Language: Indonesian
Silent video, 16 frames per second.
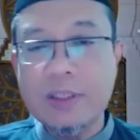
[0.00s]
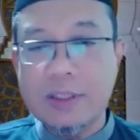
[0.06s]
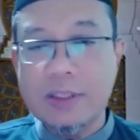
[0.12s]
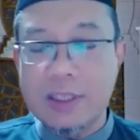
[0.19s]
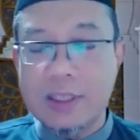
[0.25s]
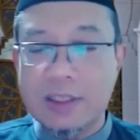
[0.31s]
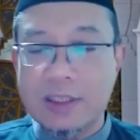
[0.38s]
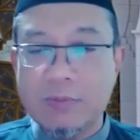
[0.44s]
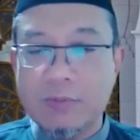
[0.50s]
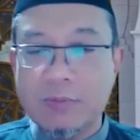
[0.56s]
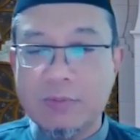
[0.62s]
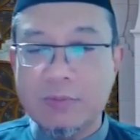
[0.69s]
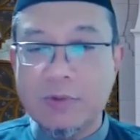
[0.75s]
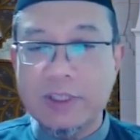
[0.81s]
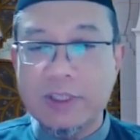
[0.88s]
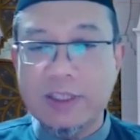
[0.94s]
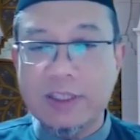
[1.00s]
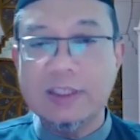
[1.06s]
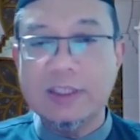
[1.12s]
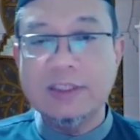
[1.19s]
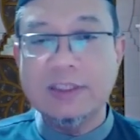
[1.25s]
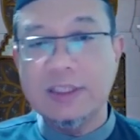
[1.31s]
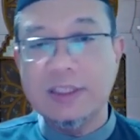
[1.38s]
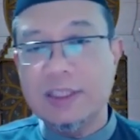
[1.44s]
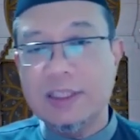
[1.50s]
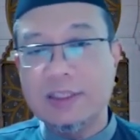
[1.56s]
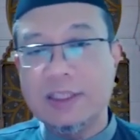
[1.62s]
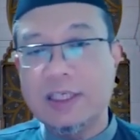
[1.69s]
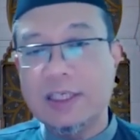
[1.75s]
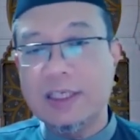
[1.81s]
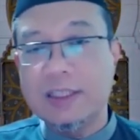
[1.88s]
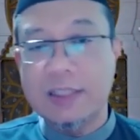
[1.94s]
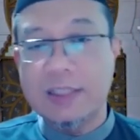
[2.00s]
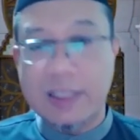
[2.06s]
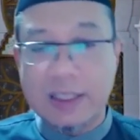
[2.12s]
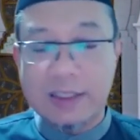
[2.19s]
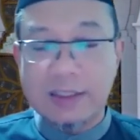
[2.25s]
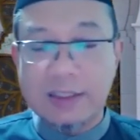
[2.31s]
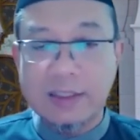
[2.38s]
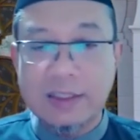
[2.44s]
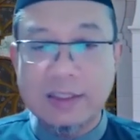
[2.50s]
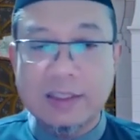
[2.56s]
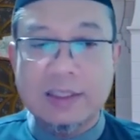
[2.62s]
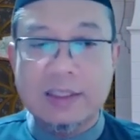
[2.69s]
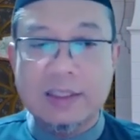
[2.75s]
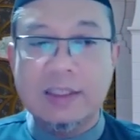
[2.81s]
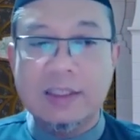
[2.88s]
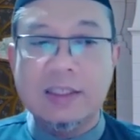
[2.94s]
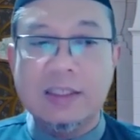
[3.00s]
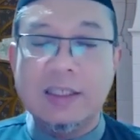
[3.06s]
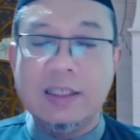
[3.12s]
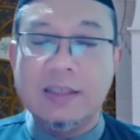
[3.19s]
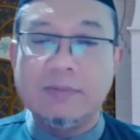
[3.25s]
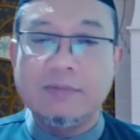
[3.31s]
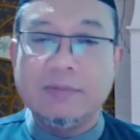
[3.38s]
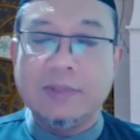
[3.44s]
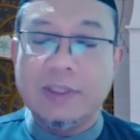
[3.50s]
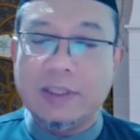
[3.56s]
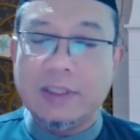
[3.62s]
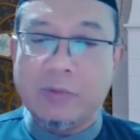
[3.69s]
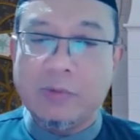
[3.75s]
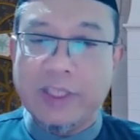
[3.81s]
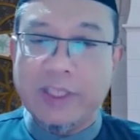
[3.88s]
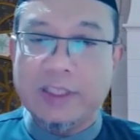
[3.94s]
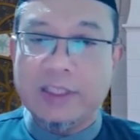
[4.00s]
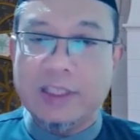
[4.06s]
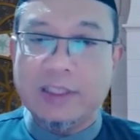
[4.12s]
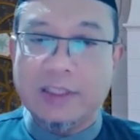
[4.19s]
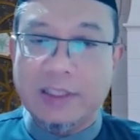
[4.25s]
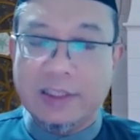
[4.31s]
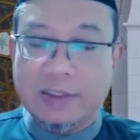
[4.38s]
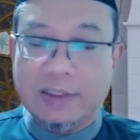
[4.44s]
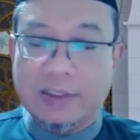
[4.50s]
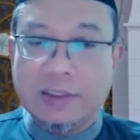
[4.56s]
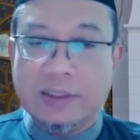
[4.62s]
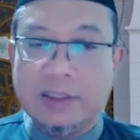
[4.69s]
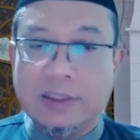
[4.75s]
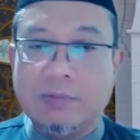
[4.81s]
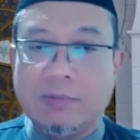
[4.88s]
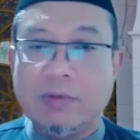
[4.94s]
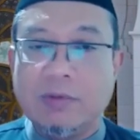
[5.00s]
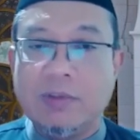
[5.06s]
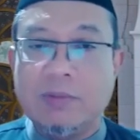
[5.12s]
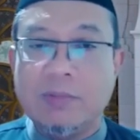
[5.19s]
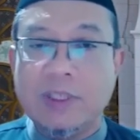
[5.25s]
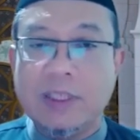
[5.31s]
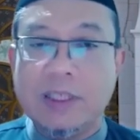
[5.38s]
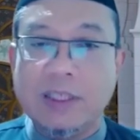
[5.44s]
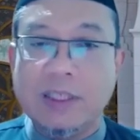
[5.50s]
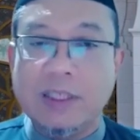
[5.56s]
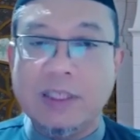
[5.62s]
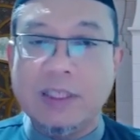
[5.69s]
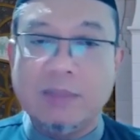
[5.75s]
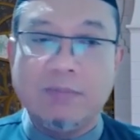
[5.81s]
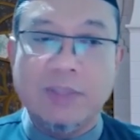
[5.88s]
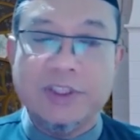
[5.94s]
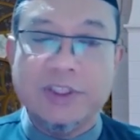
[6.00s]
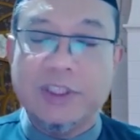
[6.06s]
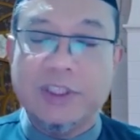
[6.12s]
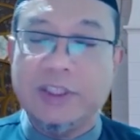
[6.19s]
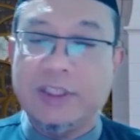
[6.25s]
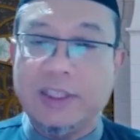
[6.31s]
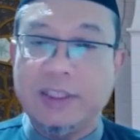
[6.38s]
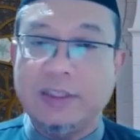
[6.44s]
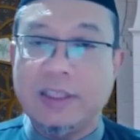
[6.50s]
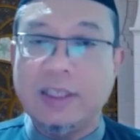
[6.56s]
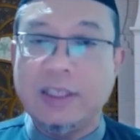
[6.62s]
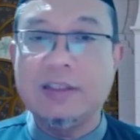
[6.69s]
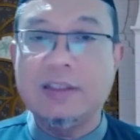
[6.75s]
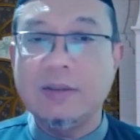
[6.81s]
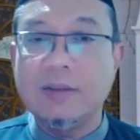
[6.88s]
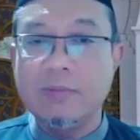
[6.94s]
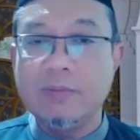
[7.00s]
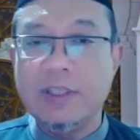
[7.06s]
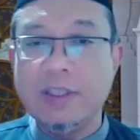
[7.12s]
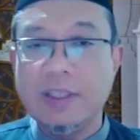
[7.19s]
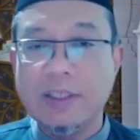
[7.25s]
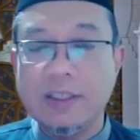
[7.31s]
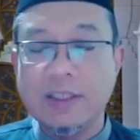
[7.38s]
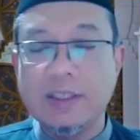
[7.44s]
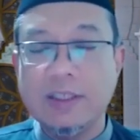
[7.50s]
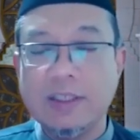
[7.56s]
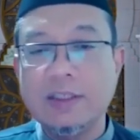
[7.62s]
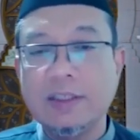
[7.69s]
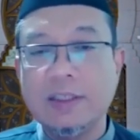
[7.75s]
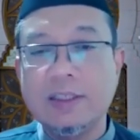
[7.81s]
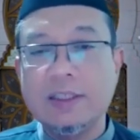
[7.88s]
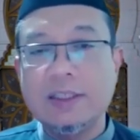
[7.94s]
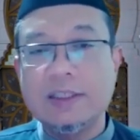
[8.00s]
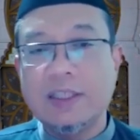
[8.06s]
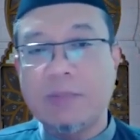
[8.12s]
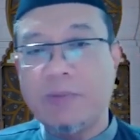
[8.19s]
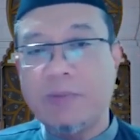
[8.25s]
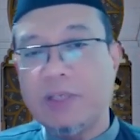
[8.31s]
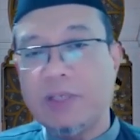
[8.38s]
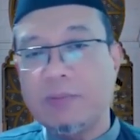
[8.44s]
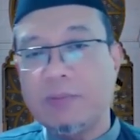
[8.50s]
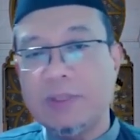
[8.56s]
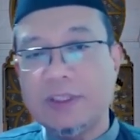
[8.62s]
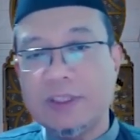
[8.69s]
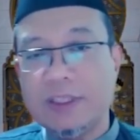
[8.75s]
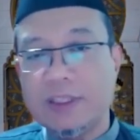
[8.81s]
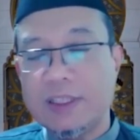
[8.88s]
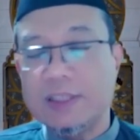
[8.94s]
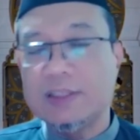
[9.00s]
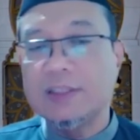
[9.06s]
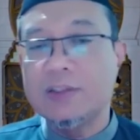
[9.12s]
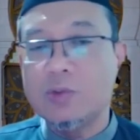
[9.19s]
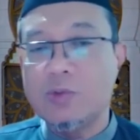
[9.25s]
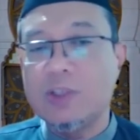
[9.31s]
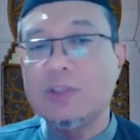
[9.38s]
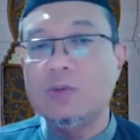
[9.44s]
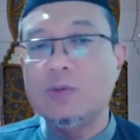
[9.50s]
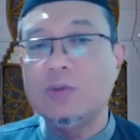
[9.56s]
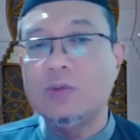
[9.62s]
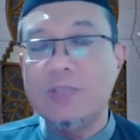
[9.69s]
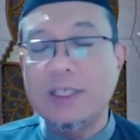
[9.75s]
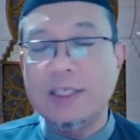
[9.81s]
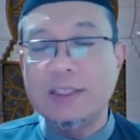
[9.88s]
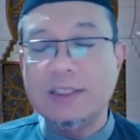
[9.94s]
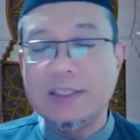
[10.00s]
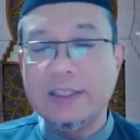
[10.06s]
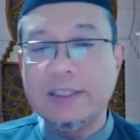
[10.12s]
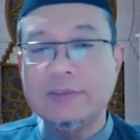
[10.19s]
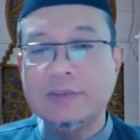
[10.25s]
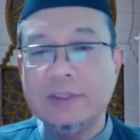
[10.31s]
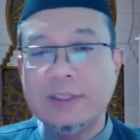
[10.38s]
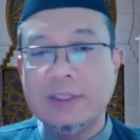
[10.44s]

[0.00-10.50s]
terhadap orang yang dicinta dia akan taat dan dalam riwayat yang lain wa man ahabba syai'an aktsaru min dzikrihi Siapa yang mencintai sesuatu, maka dia